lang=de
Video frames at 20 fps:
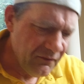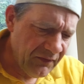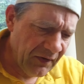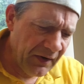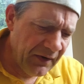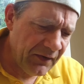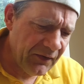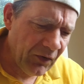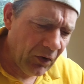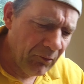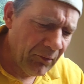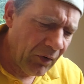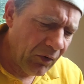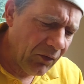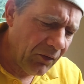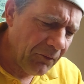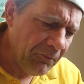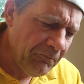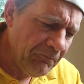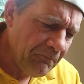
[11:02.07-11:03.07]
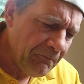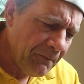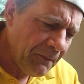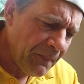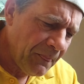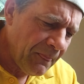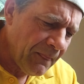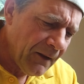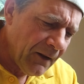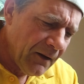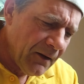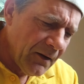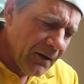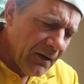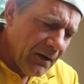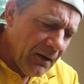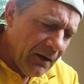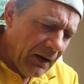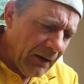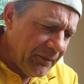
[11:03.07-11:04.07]
Verlinke ich auch mal unten
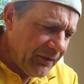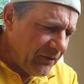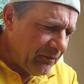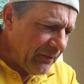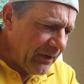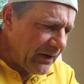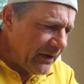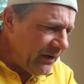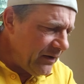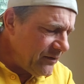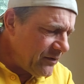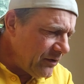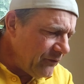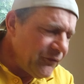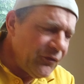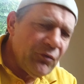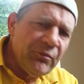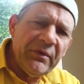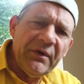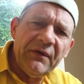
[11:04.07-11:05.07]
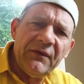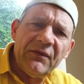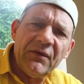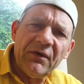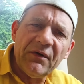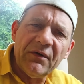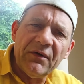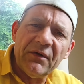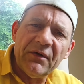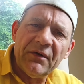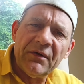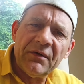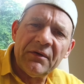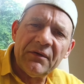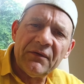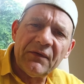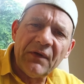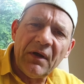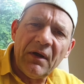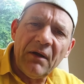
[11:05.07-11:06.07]
habe ich mal ein Interview mit äh,
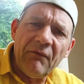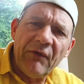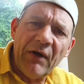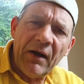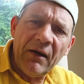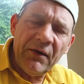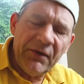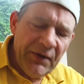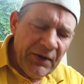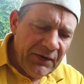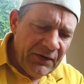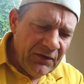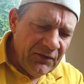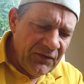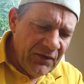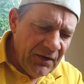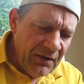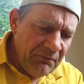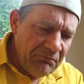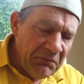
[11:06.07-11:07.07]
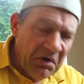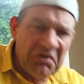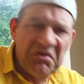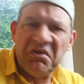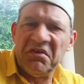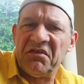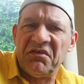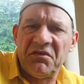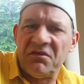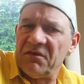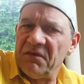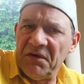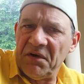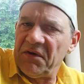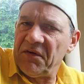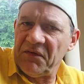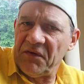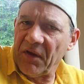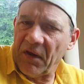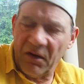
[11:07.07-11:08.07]
Sarah Wagenknecht gesehen, hat jetzt
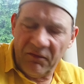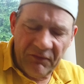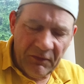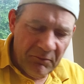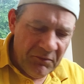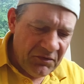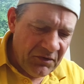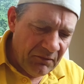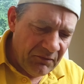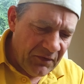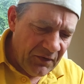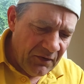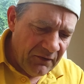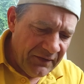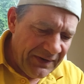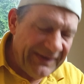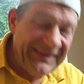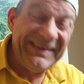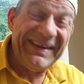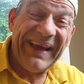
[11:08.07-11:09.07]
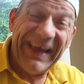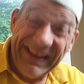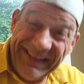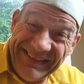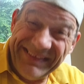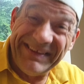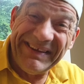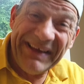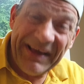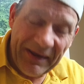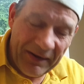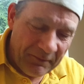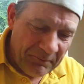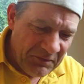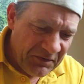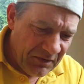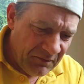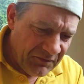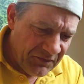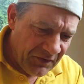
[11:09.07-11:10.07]
nicht direkt mit dem Telefon, nicht direkt
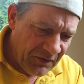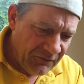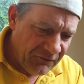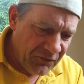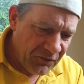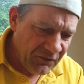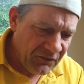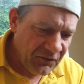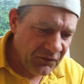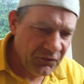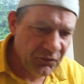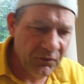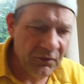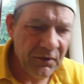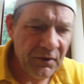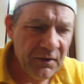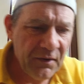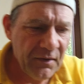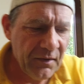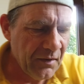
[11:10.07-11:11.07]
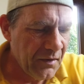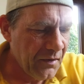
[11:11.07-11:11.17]
mit dem Telefon zu tun.